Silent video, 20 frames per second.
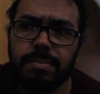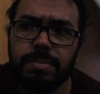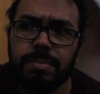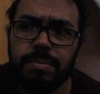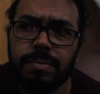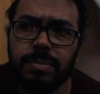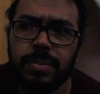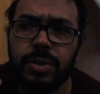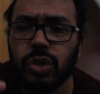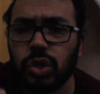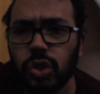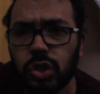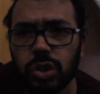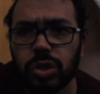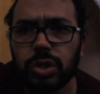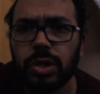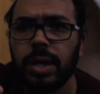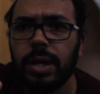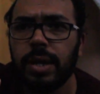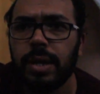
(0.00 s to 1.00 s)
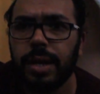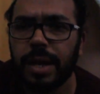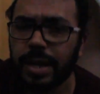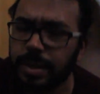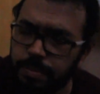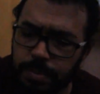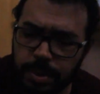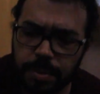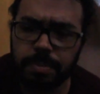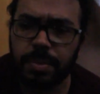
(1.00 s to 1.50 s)
مش
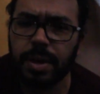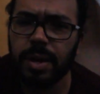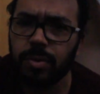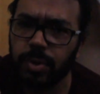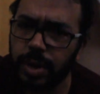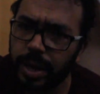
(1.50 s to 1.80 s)
الادمن بقى